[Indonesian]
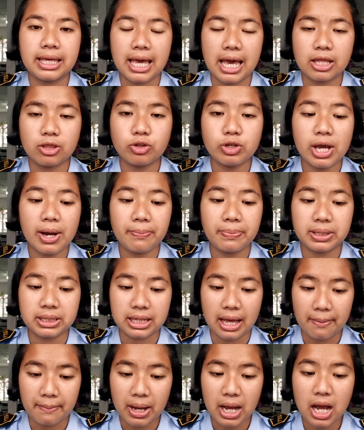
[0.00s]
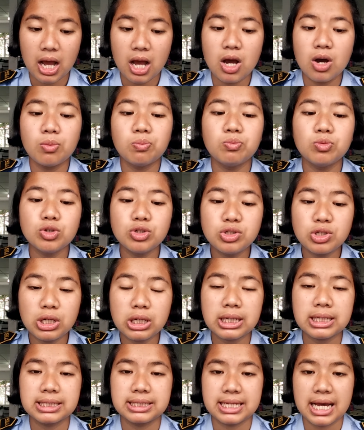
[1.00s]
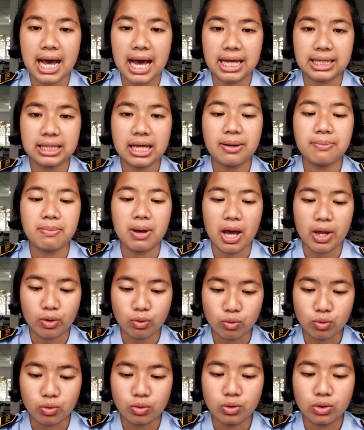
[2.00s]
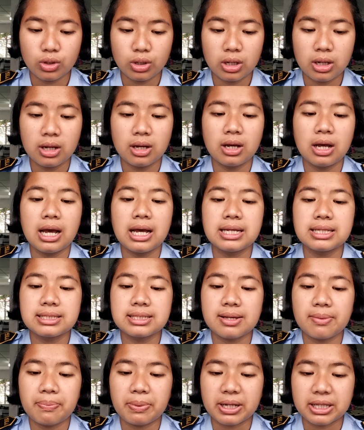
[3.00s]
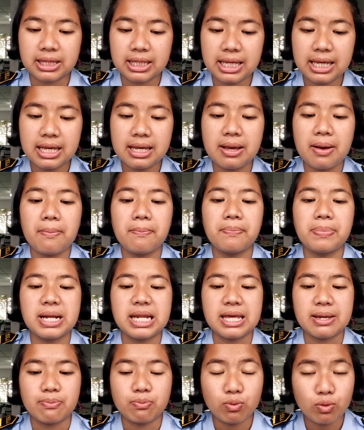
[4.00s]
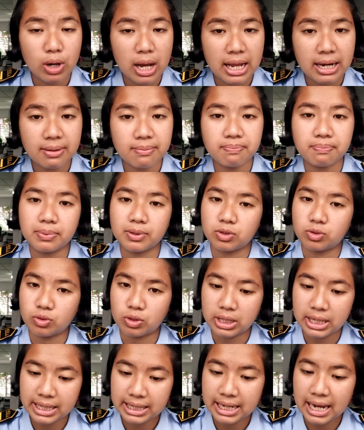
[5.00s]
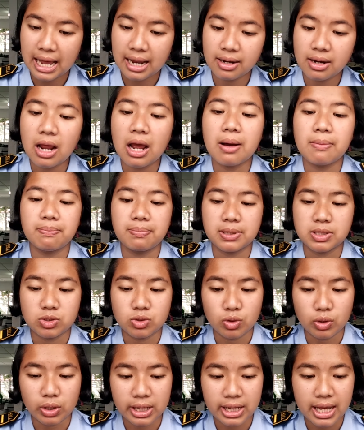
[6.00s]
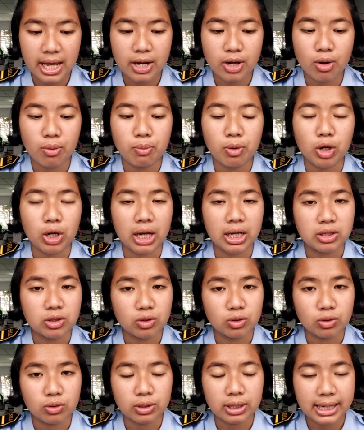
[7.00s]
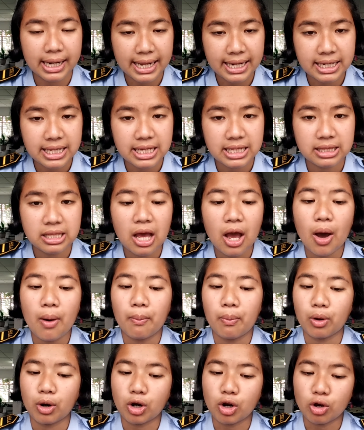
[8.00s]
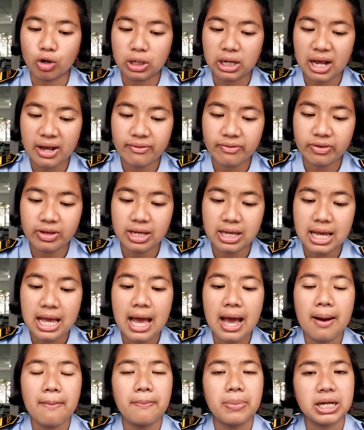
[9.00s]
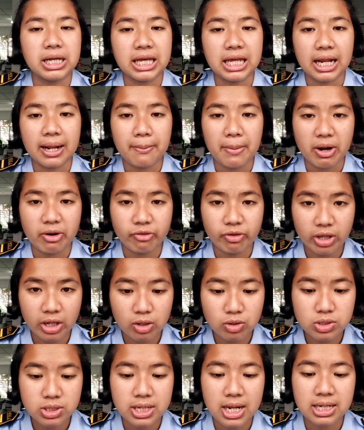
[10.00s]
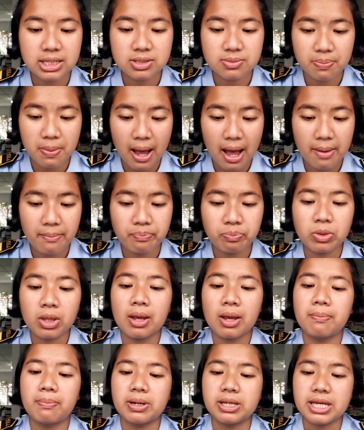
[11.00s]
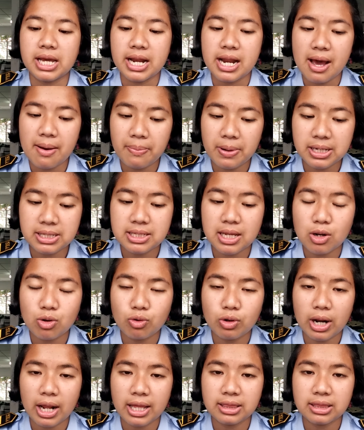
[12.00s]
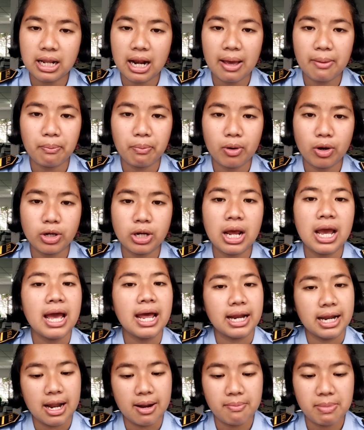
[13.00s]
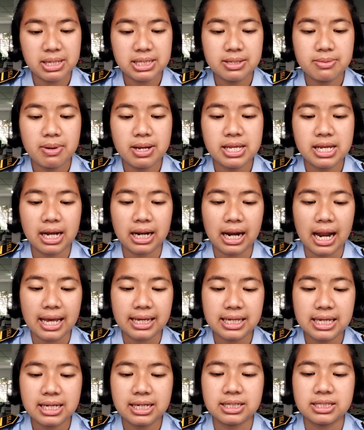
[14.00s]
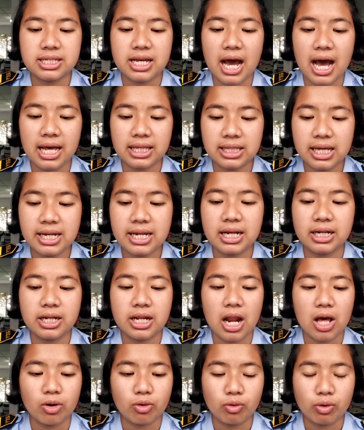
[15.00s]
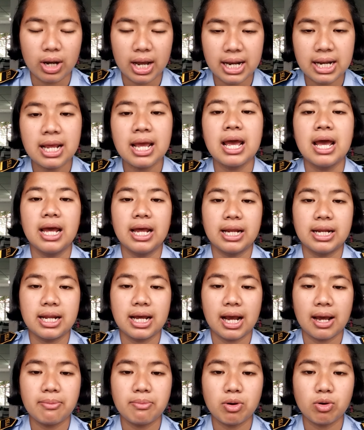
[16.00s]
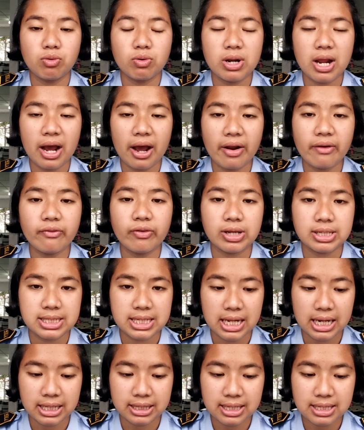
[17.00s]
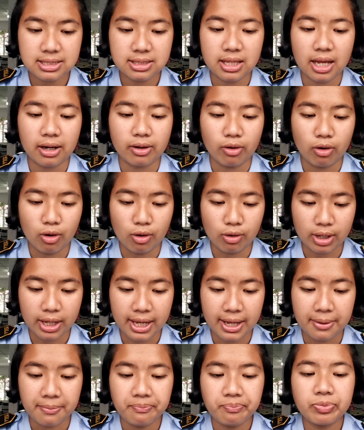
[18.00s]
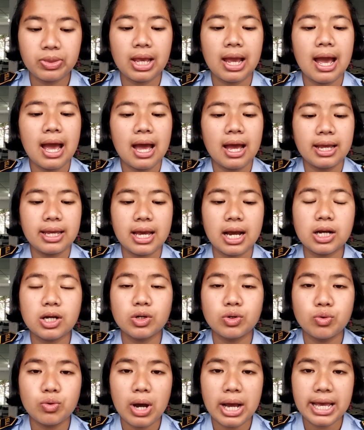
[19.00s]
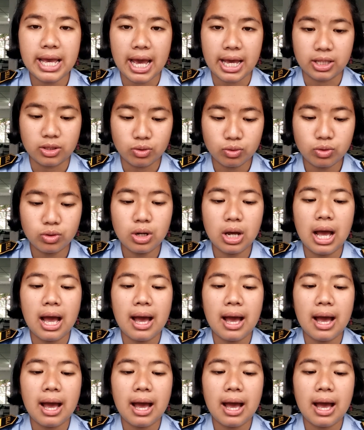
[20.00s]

yaitu yang pertama, muncul kejahatan baru seperti penipuan, penculikan, pencurian nomor kartu kredit, pornografi, pengiriman virus dan spam, penyadapan saluran telepon, dan masih banyak lagi kejahatan yang dilakukan dengan menggunakan fasilitas teknologi. Yang kedua yaitu